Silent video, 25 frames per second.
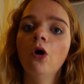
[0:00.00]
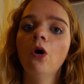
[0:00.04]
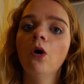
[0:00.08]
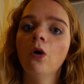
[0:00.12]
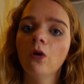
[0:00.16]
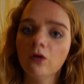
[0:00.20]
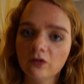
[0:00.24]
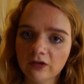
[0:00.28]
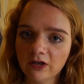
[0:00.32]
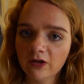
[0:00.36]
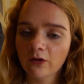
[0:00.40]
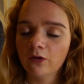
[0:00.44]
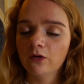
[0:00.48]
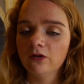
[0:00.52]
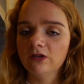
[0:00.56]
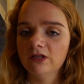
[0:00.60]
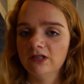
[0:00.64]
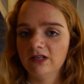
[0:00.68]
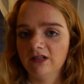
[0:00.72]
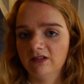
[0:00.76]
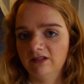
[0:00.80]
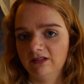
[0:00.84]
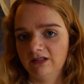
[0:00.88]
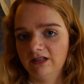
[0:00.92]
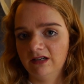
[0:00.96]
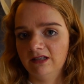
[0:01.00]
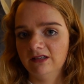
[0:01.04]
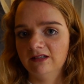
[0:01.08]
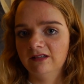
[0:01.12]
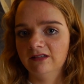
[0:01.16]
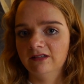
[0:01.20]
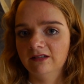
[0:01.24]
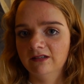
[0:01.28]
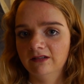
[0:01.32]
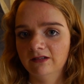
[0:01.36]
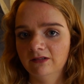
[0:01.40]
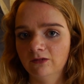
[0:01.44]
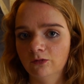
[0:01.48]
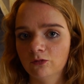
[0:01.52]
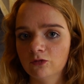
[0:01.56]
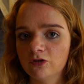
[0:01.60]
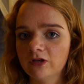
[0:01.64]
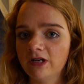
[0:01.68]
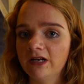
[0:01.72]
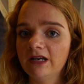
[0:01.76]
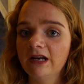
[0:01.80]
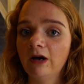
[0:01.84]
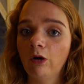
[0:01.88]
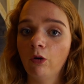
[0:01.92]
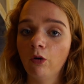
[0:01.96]
und dann könnt ihr das ganze
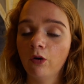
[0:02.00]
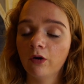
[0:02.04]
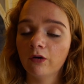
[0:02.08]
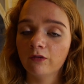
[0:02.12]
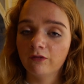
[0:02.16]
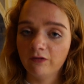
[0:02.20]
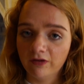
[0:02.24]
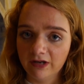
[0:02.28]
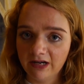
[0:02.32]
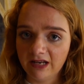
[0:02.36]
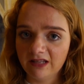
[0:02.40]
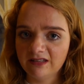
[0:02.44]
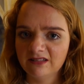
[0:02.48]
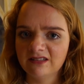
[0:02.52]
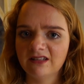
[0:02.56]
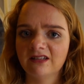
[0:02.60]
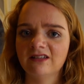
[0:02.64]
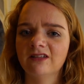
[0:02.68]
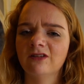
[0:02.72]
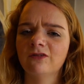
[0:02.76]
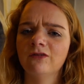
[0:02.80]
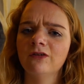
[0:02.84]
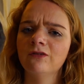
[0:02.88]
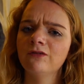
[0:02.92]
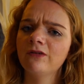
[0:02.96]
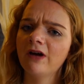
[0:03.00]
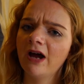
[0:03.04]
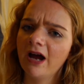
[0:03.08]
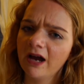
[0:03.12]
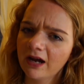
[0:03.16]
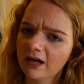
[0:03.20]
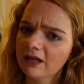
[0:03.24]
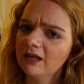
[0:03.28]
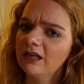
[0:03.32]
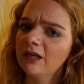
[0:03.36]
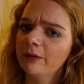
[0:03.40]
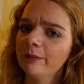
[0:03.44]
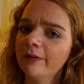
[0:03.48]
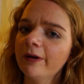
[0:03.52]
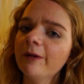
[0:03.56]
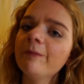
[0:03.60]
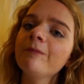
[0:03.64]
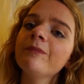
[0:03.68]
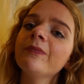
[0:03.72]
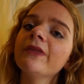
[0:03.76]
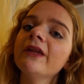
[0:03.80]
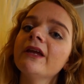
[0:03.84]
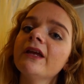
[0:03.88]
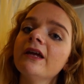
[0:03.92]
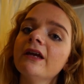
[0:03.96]
Hotel auch verlassen. Das ist auf jeden Fall angenehmer.
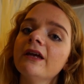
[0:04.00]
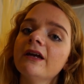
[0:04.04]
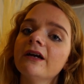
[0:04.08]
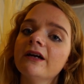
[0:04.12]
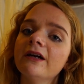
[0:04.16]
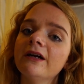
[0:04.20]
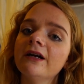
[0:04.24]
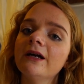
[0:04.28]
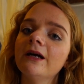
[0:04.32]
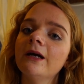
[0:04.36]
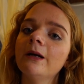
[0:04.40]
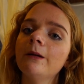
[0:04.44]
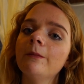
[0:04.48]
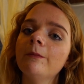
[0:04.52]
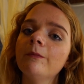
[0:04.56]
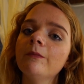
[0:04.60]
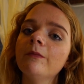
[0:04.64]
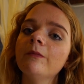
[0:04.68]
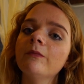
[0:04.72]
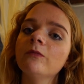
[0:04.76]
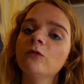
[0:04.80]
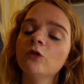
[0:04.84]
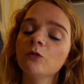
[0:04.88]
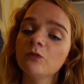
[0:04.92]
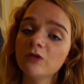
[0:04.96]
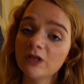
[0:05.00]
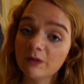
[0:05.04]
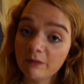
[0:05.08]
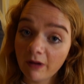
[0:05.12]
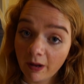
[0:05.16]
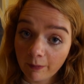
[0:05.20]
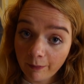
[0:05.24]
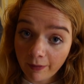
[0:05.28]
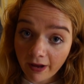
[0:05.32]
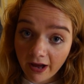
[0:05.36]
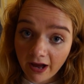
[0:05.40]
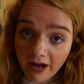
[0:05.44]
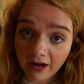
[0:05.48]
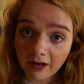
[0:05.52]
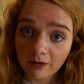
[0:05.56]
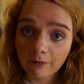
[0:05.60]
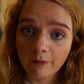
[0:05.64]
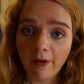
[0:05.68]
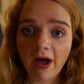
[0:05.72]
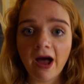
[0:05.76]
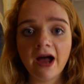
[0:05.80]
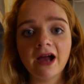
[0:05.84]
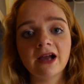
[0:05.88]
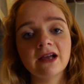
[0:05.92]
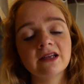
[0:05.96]
Ähm, zum Thema Parken.
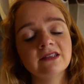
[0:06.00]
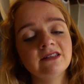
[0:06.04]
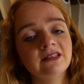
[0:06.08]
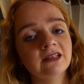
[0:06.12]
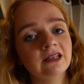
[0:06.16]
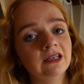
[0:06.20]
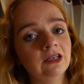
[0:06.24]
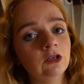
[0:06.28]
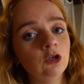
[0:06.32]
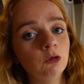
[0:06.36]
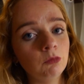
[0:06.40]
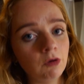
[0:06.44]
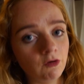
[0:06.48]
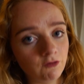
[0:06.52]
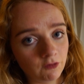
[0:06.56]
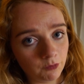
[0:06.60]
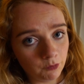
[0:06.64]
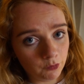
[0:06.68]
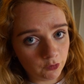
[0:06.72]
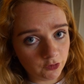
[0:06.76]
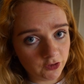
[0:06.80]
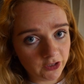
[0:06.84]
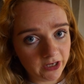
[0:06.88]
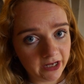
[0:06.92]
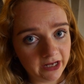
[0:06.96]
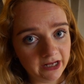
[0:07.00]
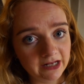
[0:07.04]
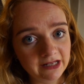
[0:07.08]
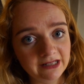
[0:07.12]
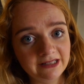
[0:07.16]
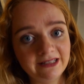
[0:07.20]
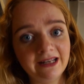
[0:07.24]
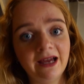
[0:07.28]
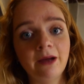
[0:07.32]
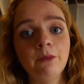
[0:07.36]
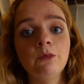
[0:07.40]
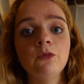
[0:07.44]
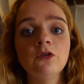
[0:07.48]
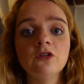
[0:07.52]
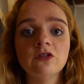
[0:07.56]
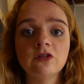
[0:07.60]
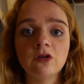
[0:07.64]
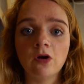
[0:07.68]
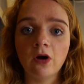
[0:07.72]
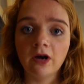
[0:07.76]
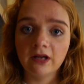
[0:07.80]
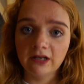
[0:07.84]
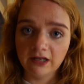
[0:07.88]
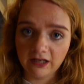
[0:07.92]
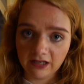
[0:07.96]
Parken ist ja gegenüber vom Hotel. Da müsst
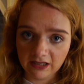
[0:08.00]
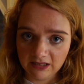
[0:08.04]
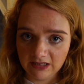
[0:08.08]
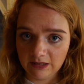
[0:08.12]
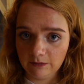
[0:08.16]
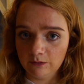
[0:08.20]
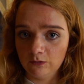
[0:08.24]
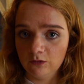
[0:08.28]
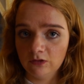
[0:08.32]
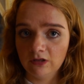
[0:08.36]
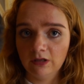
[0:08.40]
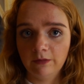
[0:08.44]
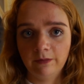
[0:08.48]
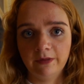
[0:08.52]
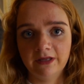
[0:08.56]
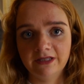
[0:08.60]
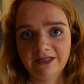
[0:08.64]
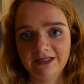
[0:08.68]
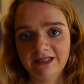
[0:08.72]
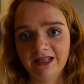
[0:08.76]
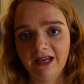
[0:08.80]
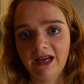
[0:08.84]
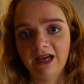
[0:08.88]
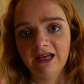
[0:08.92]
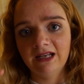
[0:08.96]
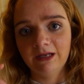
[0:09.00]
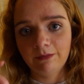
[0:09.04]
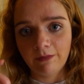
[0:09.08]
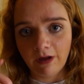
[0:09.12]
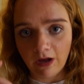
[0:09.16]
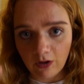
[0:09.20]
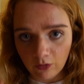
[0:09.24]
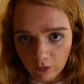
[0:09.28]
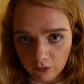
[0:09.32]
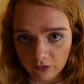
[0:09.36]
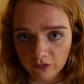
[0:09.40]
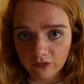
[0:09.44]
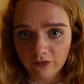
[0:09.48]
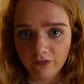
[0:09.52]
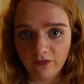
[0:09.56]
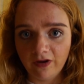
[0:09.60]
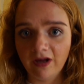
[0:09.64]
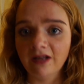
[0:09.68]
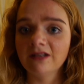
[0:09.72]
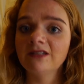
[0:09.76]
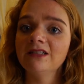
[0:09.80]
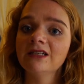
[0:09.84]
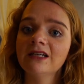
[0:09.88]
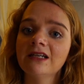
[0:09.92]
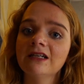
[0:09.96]
ihr auch an der Rezeption am besten nach einem
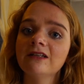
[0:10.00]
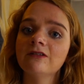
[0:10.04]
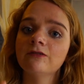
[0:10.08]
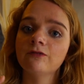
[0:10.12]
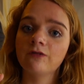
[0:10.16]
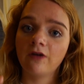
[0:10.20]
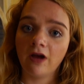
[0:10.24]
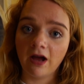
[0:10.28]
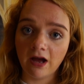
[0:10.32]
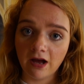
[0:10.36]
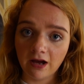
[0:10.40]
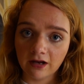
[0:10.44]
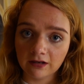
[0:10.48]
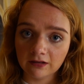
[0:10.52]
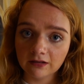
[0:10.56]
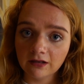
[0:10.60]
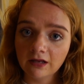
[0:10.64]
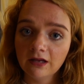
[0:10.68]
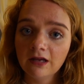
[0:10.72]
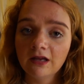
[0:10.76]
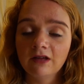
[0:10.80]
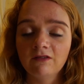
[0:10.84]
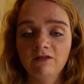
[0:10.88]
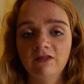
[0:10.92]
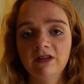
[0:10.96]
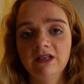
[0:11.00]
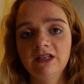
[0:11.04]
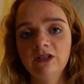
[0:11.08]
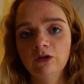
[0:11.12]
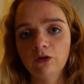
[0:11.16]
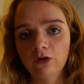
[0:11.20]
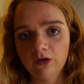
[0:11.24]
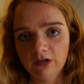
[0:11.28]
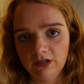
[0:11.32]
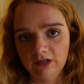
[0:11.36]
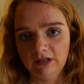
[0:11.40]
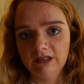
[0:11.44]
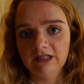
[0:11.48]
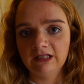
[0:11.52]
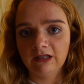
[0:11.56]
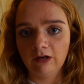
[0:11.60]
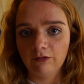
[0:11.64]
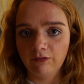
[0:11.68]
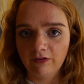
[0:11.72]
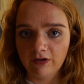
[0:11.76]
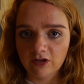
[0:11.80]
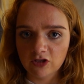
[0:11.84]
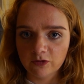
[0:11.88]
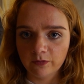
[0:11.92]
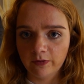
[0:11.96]
Ausfahrticket fragen. Wenn die euch nicht
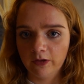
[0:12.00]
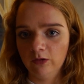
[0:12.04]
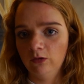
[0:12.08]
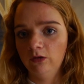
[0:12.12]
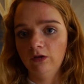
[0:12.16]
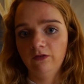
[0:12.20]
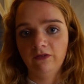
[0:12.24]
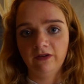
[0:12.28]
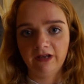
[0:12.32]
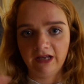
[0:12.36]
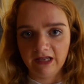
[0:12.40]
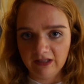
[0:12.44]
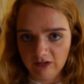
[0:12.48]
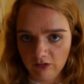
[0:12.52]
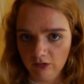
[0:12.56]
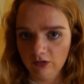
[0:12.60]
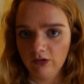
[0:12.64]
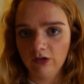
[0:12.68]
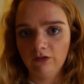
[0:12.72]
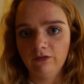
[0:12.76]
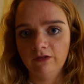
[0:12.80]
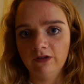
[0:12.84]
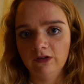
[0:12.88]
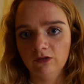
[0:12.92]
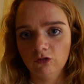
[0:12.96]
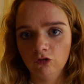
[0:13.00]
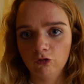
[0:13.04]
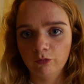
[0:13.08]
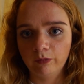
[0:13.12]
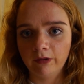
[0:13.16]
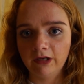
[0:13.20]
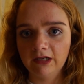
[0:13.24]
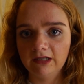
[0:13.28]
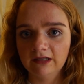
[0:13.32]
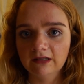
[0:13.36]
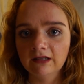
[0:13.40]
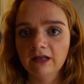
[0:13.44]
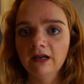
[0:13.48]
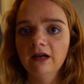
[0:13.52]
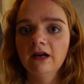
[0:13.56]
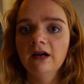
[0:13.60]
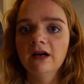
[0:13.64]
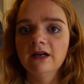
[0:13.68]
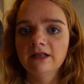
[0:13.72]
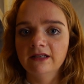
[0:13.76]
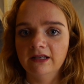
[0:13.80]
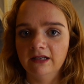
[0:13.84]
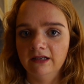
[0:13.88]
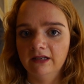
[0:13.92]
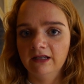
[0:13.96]
drauf ansprechen oder vergessen, euch drauf anzusprechen,
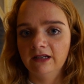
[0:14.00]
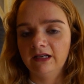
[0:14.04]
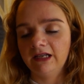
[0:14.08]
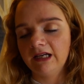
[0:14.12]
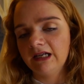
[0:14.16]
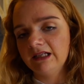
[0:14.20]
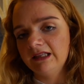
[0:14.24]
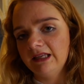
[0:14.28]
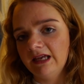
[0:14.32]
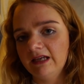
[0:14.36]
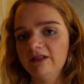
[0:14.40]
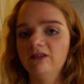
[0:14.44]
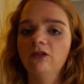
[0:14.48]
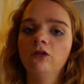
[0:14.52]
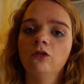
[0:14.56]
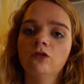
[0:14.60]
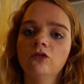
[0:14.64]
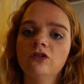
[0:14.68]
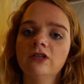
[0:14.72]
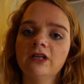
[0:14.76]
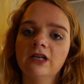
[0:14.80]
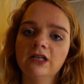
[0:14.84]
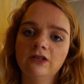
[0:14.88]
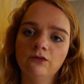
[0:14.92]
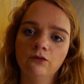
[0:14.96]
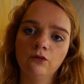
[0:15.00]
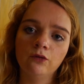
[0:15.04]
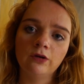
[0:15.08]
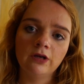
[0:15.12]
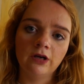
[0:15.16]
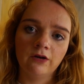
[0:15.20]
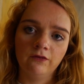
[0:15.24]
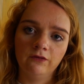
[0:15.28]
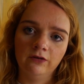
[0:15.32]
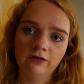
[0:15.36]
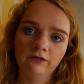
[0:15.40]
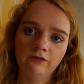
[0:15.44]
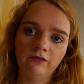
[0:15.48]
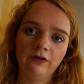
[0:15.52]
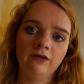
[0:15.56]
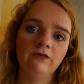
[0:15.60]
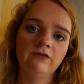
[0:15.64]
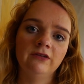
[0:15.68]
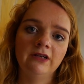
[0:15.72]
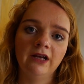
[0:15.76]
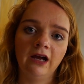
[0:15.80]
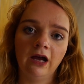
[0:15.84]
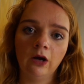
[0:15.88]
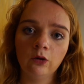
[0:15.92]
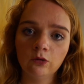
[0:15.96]
dann kriegt ihr extra so ein Ticket, wo ihr auf jeden Fall
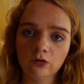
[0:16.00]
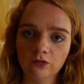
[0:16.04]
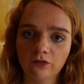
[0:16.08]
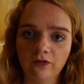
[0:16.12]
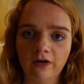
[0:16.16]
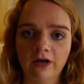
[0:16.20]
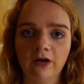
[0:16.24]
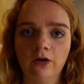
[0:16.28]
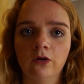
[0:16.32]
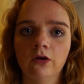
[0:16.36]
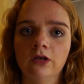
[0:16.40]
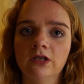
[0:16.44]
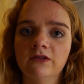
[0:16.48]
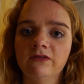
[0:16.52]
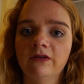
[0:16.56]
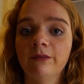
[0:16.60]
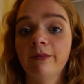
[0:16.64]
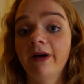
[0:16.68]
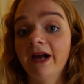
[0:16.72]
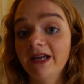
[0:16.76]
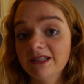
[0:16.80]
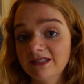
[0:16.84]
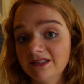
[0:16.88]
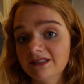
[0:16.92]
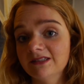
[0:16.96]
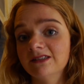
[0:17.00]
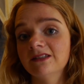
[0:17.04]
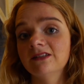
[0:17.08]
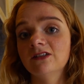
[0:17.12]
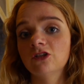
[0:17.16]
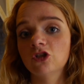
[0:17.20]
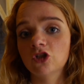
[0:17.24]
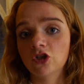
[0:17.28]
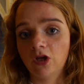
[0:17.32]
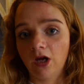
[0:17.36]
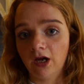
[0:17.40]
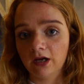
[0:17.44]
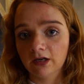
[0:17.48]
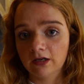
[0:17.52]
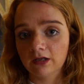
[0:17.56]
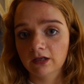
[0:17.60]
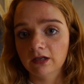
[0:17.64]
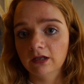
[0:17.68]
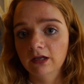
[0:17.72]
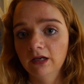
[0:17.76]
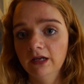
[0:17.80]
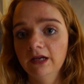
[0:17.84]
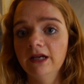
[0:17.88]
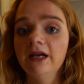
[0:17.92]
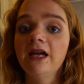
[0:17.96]
wieder rausfahren könnt. Weil meistens sind die
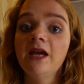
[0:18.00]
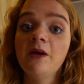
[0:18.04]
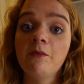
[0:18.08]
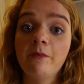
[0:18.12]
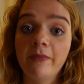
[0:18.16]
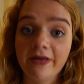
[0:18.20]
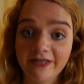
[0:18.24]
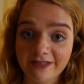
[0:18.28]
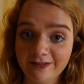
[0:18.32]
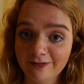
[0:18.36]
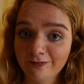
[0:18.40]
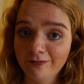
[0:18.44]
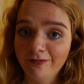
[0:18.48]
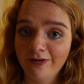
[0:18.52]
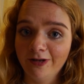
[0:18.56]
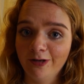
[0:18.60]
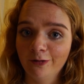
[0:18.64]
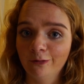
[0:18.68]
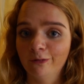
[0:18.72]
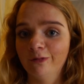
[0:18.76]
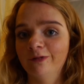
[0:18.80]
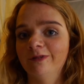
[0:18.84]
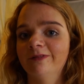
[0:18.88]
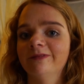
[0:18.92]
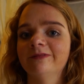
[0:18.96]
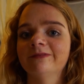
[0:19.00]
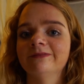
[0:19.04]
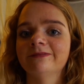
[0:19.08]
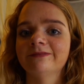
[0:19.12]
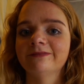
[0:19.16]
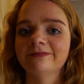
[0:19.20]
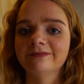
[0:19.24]
Schranken im besten Falle unten.